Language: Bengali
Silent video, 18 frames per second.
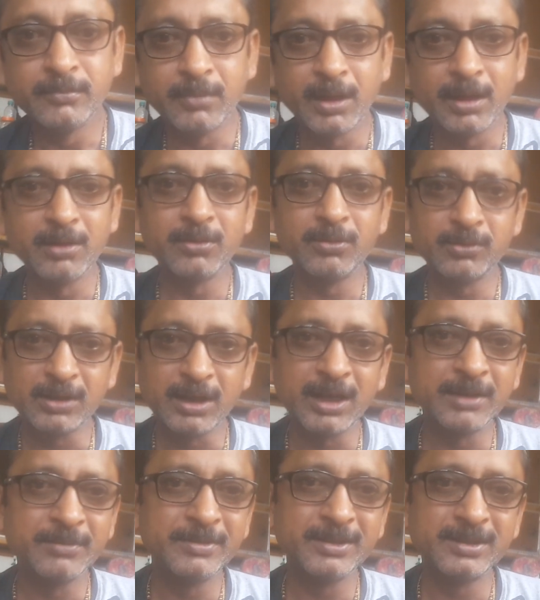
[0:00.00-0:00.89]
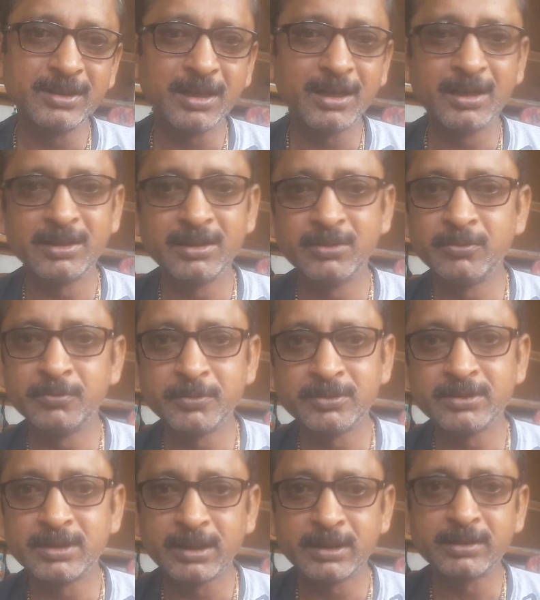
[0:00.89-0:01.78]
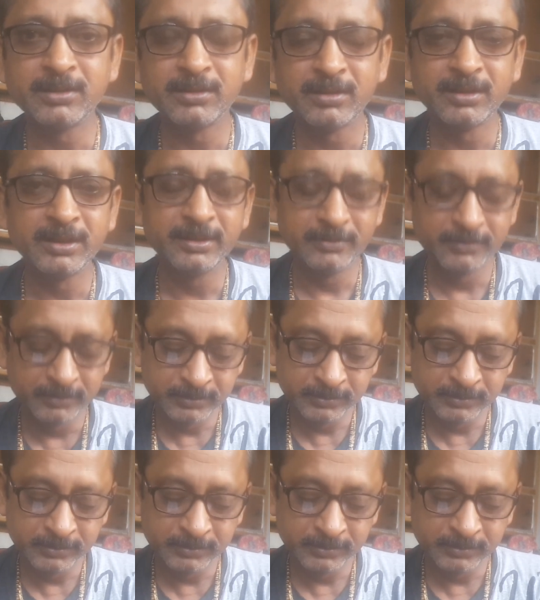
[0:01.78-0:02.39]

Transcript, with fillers: ভালো থাকবে সারাদিন উপোস থাকতে হয়